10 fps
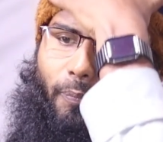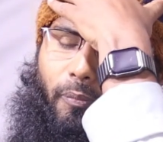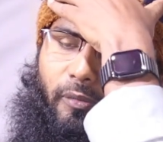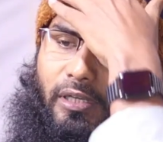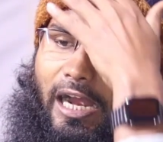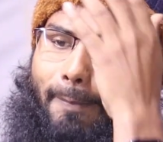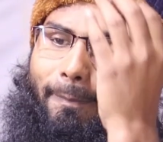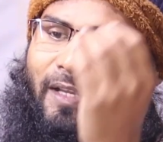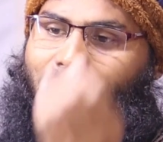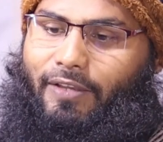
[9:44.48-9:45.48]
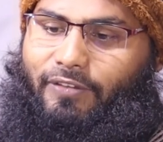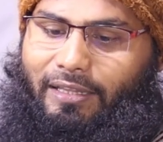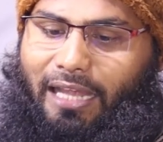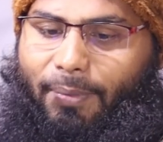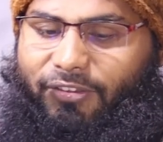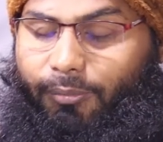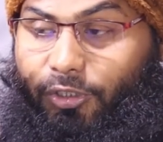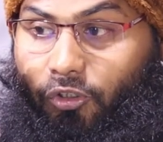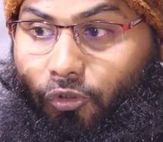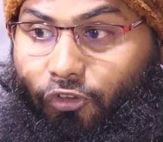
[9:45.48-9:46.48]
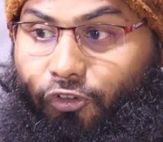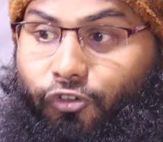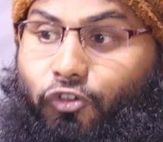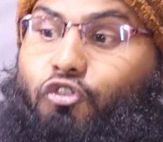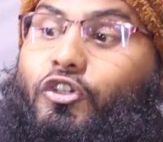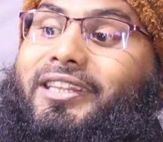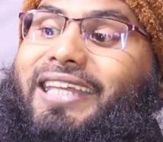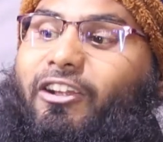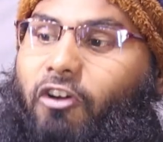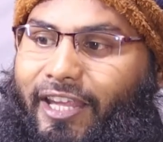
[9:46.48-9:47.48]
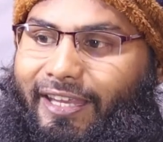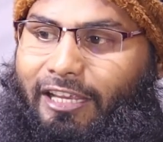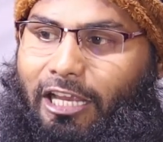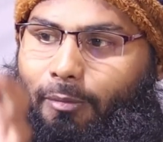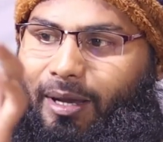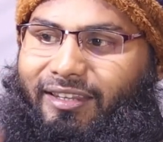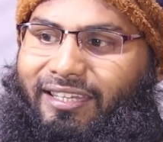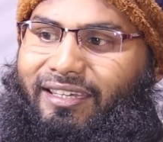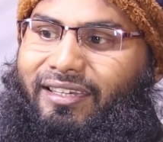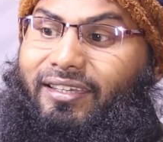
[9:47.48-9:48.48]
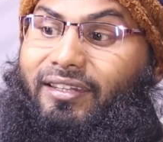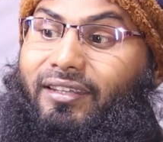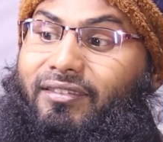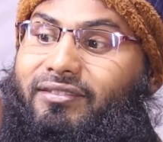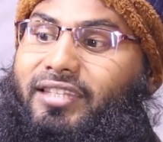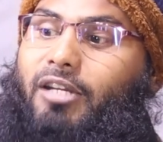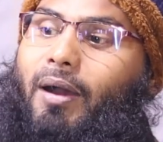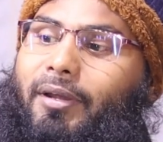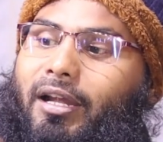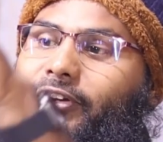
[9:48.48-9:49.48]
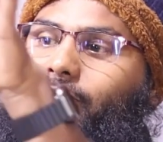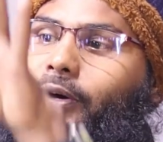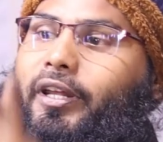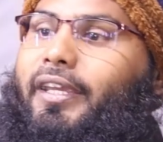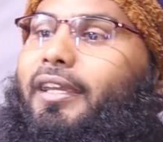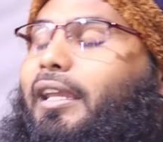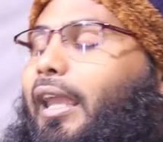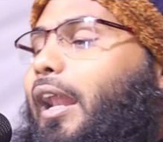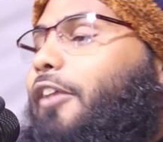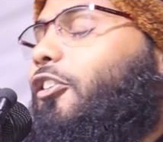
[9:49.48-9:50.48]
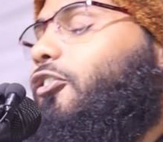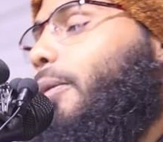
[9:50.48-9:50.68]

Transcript: সফল কাম যা নামাজের মধ্যে খুশু খুজু ইখতিয়ার করে মানে ধীর স্থিরভাবে নামাজ পড়ে এরা হচ্ছে